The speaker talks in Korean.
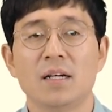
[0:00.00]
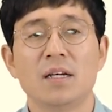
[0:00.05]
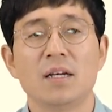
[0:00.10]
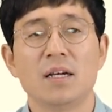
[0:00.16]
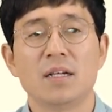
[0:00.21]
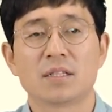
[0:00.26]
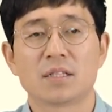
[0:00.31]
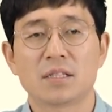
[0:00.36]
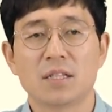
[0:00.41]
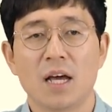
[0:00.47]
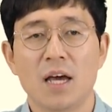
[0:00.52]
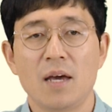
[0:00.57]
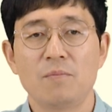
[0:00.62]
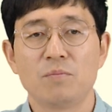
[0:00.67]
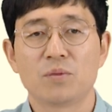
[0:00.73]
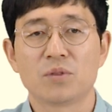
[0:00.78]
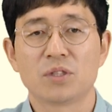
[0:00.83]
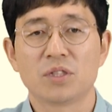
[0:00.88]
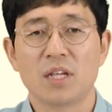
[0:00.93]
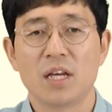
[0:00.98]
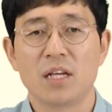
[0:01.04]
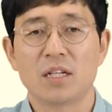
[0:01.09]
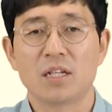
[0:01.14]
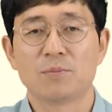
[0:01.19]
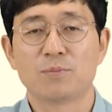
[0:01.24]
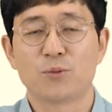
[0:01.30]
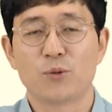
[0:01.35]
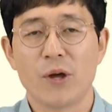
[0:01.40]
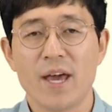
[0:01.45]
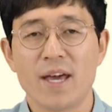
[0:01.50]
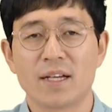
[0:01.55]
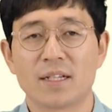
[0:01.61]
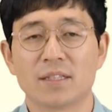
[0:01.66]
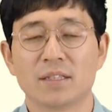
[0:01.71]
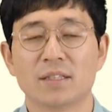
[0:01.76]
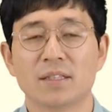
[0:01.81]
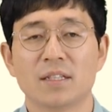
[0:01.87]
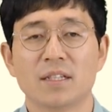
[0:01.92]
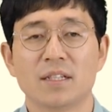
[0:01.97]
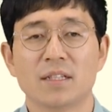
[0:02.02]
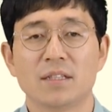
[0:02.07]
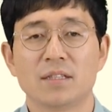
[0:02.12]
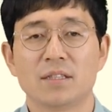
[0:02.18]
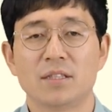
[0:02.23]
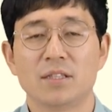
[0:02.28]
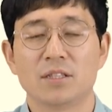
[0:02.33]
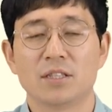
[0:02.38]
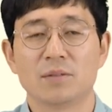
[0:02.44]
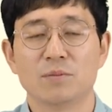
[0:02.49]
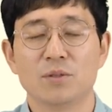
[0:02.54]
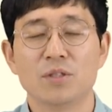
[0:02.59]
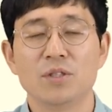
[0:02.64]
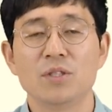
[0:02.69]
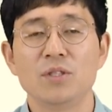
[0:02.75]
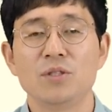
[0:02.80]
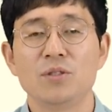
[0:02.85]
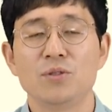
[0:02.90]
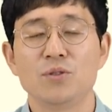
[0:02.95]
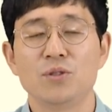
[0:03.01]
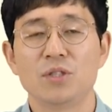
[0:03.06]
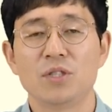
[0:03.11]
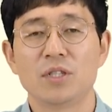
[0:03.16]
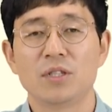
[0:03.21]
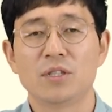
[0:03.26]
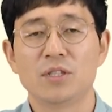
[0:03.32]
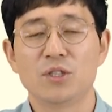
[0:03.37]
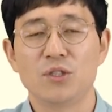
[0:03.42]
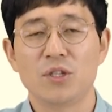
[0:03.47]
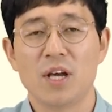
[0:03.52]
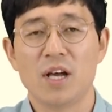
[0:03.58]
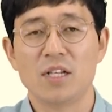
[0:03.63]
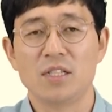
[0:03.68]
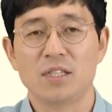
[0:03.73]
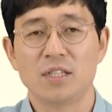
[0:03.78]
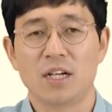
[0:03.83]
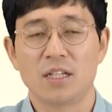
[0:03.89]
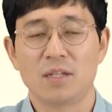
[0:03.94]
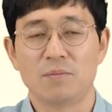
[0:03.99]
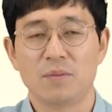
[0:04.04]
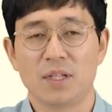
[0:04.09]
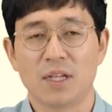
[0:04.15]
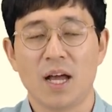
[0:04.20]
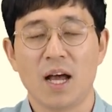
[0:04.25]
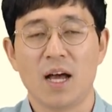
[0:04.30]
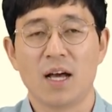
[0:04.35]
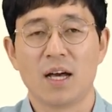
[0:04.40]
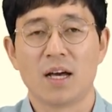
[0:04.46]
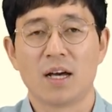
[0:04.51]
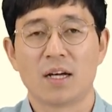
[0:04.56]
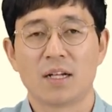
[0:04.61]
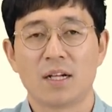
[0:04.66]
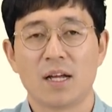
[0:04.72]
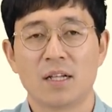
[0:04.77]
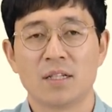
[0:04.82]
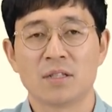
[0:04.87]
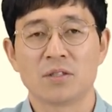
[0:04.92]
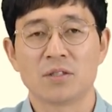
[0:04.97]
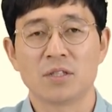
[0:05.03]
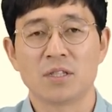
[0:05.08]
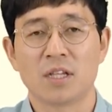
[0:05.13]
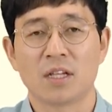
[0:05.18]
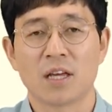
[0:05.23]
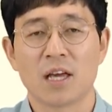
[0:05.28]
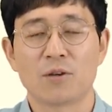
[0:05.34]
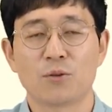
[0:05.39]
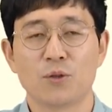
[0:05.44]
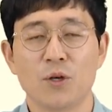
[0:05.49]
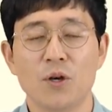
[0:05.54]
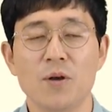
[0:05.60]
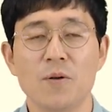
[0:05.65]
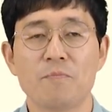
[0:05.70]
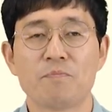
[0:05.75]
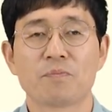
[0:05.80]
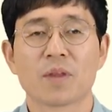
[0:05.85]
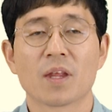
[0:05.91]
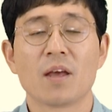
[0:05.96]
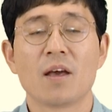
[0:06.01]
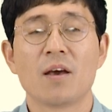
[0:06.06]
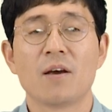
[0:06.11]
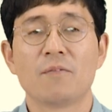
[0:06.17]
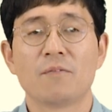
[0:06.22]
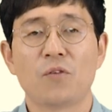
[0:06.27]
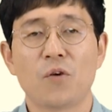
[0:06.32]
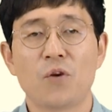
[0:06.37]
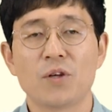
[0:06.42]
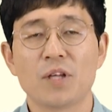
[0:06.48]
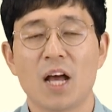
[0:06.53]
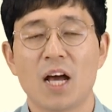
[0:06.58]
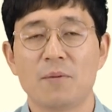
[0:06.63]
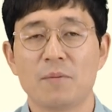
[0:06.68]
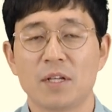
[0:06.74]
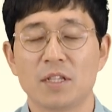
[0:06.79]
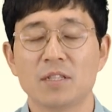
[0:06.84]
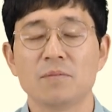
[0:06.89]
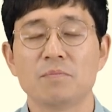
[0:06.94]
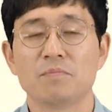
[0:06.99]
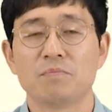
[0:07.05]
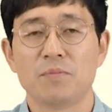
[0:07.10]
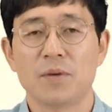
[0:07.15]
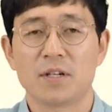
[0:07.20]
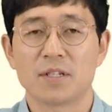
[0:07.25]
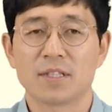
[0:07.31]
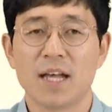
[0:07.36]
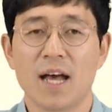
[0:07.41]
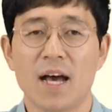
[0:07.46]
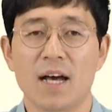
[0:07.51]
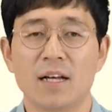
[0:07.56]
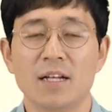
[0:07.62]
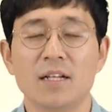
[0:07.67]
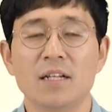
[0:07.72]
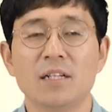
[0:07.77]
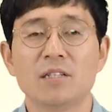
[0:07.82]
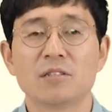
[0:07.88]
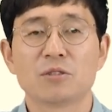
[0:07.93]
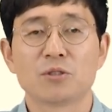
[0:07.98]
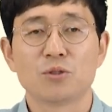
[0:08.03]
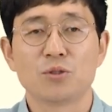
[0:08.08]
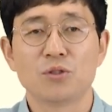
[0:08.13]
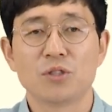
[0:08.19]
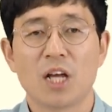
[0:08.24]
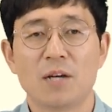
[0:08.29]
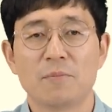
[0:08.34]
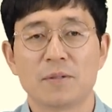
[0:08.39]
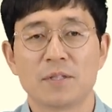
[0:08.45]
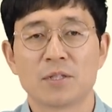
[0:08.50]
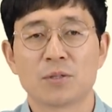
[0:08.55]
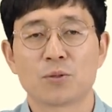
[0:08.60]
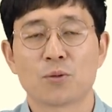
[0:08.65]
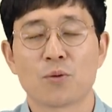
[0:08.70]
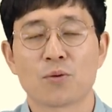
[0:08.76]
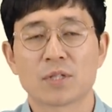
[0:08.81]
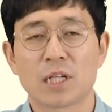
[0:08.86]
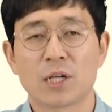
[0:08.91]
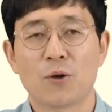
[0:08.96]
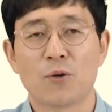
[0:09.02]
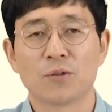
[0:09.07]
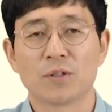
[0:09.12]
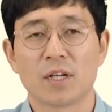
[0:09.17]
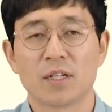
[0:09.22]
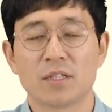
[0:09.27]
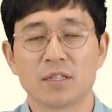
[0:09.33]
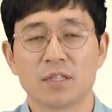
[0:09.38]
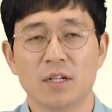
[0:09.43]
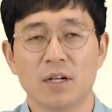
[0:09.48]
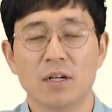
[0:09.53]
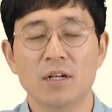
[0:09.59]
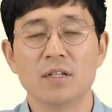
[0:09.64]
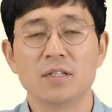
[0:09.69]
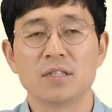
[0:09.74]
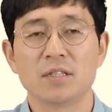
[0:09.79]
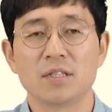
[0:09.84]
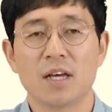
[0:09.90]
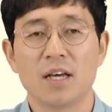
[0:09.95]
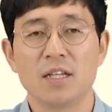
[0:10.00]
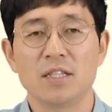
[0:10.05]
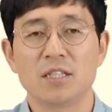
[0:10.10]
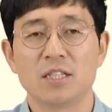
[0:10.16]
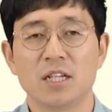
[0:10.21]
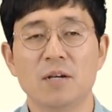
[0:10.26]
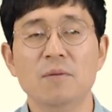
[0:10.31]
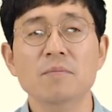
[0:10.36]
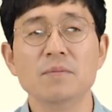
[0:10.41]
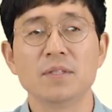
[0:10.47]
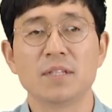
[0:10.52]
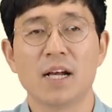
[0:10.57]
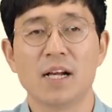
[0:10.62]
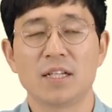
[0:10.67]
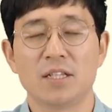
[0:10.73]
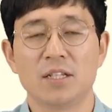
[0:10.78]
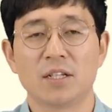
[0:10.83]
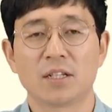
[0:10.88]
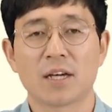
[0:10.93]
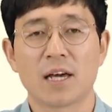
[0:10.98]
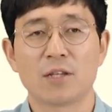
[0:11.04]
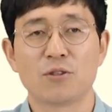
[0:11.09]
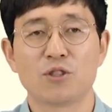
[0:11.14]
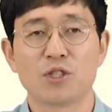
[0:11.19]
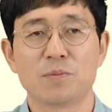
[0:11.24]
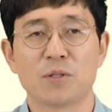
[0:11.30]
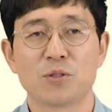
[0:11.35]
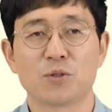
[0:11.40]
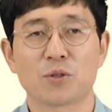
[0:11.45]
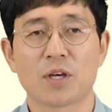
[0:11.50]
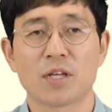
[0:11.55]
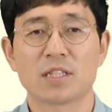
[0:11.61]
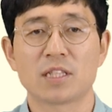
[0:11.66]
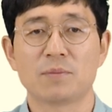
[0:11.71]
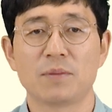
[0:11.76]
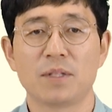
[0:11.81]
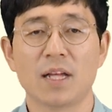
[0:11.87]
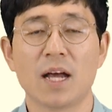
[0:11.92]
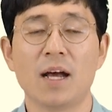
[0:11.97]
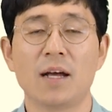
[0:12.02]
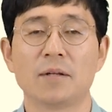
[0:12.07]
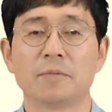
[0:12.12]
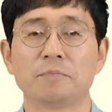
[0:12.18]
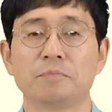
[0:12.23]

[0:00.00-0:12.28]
It's time to take a break. 지금은 휴식을 취할 시간입니다. 라는 뜻이 되겠고요. for 다음에는 명사, to 다음에는 동사가 온다는 것 차이점 잘 기억해 두시면 좋겠습니다.